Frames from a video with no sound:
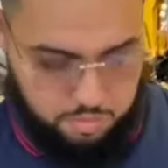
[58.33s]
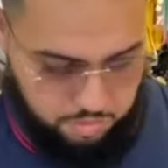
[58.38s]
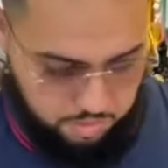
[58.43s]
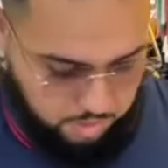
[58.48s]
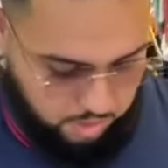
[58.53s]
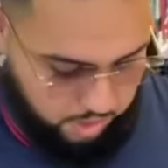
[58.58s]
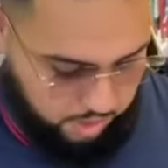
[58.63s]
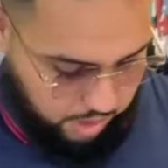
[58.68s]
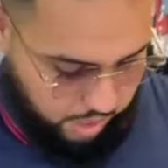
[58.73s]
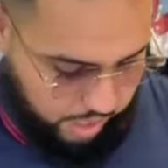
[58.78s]

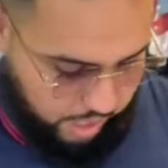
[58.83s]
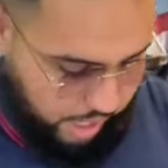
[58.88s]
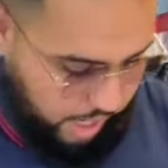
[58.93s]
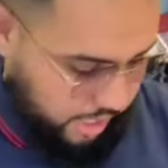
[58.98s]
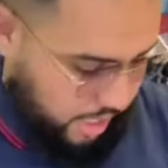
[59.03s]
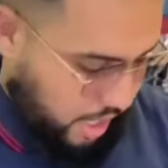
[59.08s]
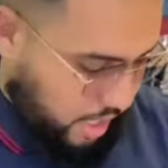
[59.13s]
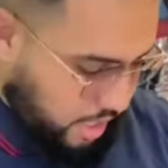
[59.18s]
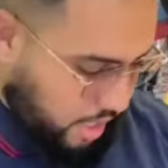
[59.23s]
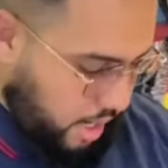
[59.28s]
عندنا
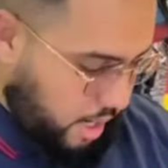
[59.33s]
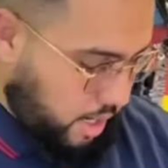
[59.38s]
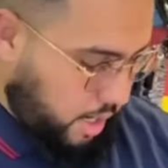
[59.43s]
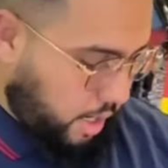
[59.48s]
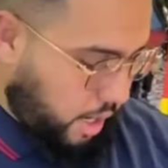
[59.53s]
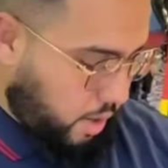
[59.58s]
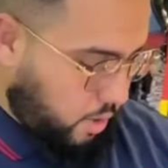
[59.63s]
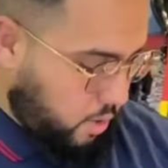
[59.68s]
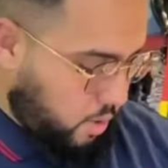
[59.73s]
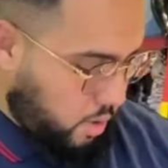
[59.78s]
هذا ثاني
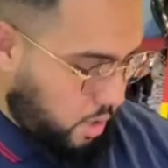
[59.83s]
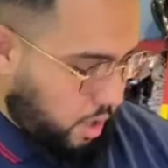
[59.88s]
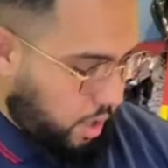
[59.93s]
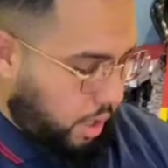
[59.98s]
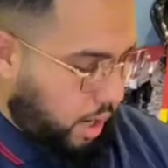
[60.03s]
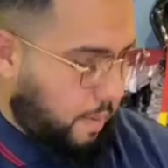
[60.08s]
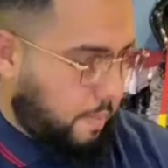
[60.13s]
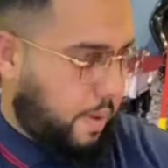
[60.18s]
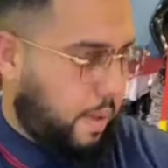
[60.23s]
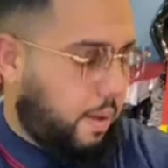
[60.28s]
لا
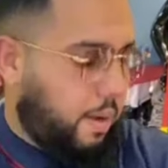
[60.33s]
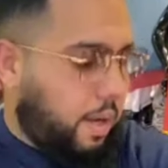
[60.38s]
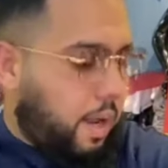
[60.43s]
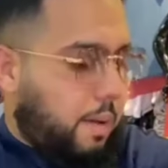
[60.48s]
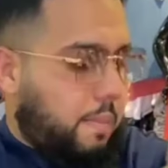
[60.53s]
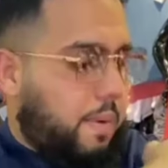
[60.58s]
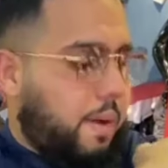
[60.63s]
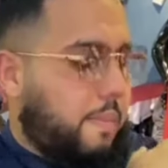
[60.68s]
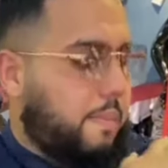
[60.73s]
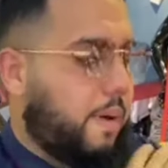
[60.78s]
لا
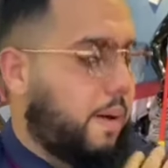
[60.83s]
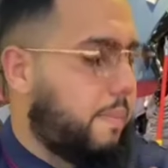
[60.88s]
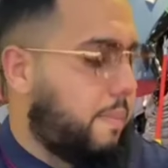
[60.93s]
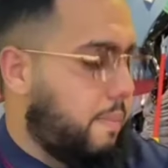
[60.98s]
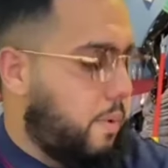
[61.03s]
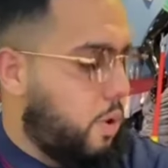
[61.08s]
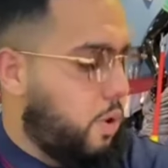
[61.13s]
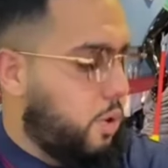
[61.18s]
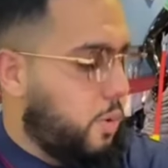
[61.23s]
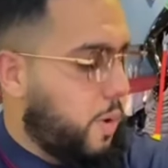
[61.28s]
ماما
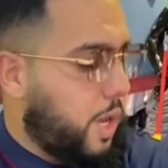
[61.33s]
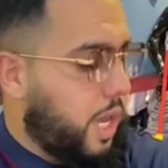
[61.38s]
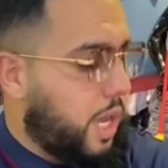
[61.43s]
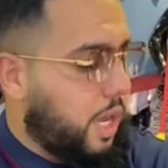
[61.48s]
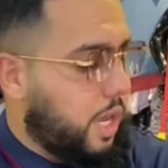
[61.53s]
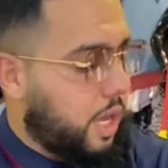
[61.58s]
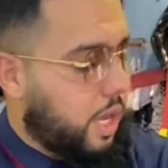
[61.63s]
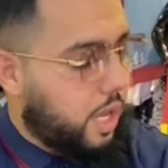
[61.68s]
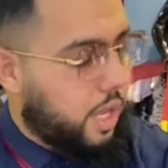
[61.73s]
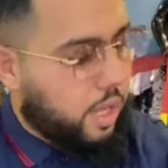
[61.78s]
بلو
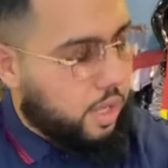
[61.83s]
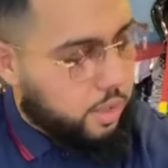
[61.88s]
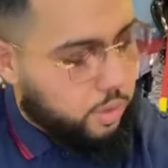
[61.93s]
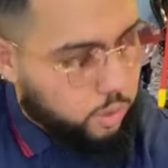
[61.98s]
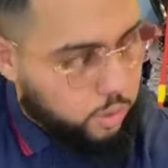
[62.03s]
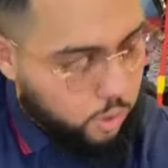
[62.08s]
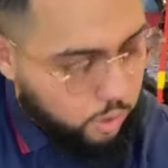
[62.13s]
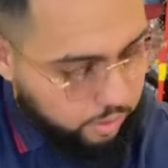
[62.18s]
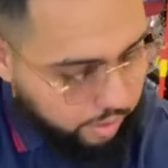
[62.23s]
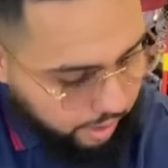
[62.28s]
نوي
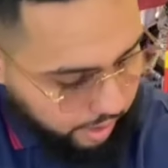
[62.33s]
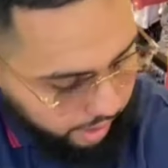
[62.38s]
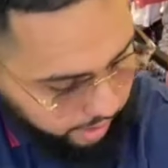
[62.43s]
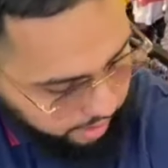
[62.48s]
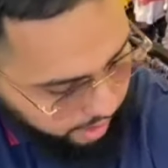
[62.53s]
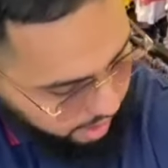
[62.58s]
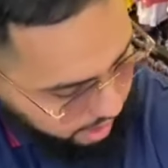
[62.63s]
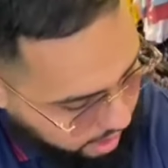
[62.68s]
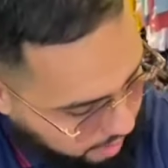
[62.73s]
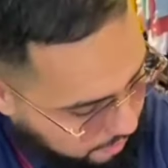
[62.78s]
دوتري
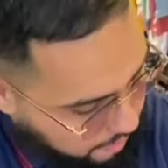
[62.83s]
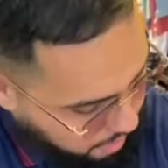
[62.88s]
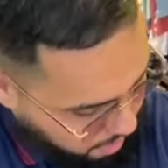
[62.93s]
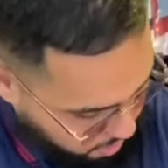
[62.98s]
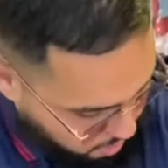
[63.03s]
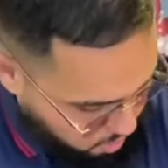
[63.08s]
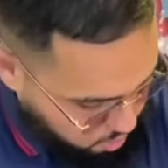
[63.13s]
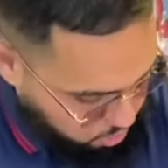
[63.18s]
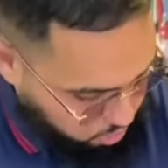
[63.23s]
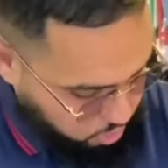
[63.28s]
هنايا
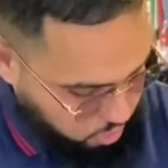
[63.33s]
بالروج